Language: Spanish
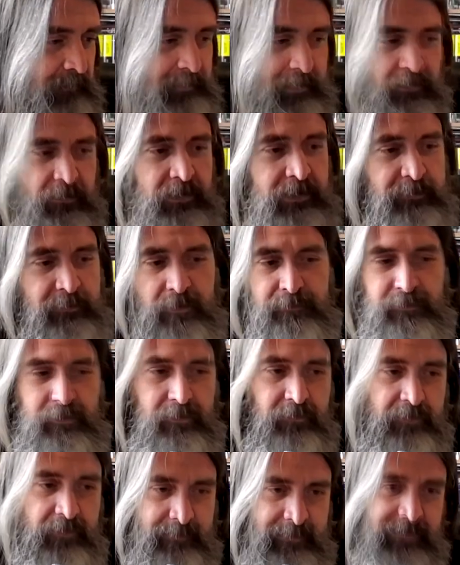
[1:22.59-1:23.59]
Pero el libro,
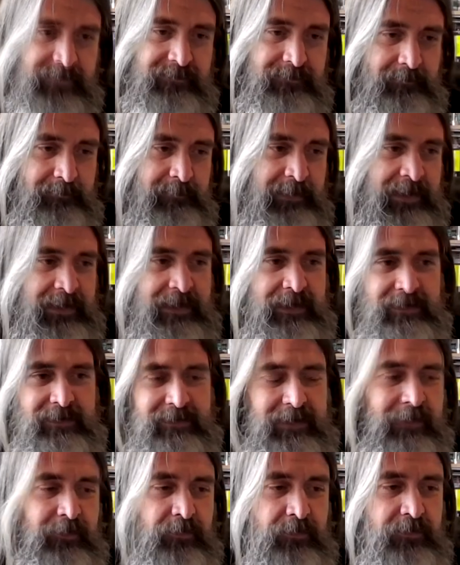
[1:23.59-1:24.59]
por lo demás, me ha
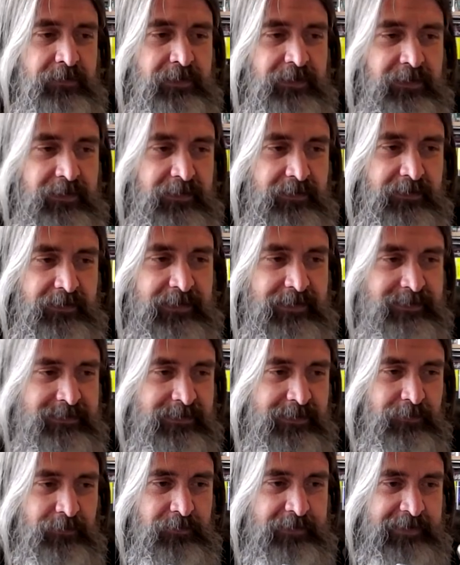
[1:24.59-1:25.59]
encantado y
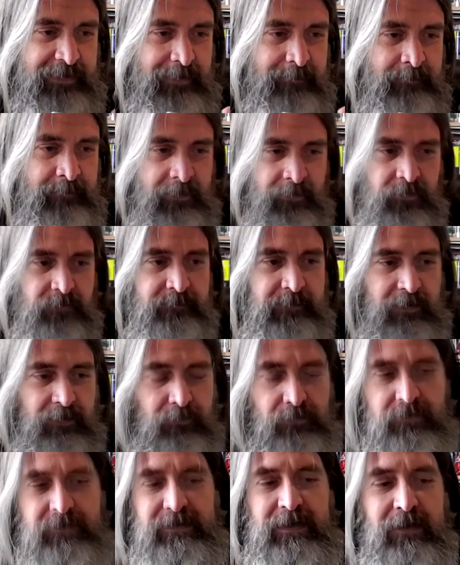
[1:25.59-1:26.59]
casi lo que menos me ha
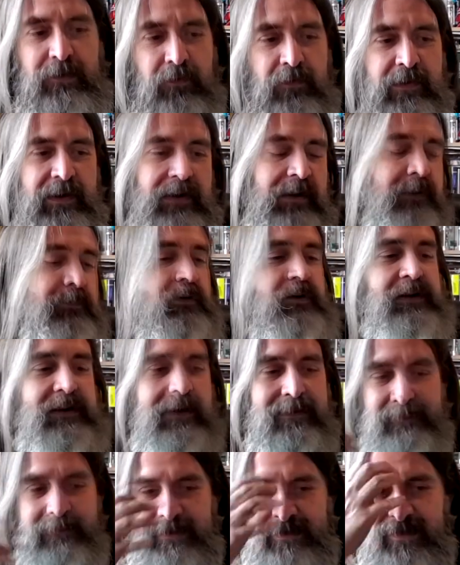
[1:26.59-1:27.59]
gustado del libro
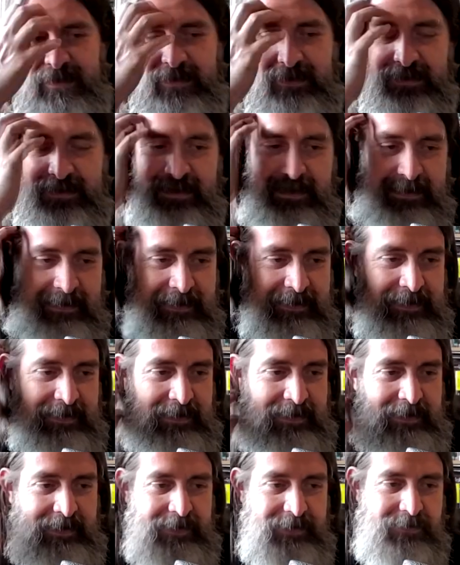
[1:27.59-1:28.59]
realmente
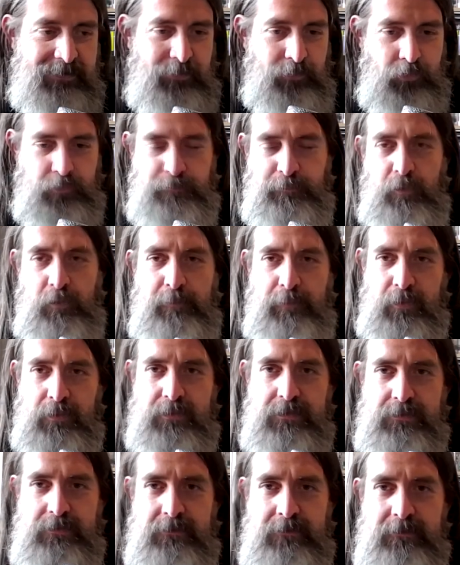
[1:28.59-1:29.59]
eh, son los
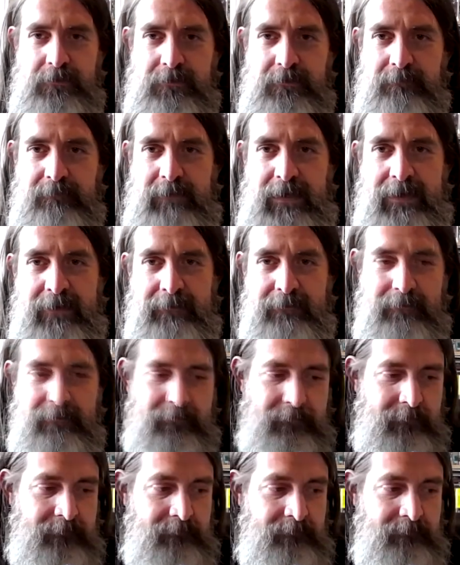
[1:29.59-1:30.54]
pulpos, ¿vale?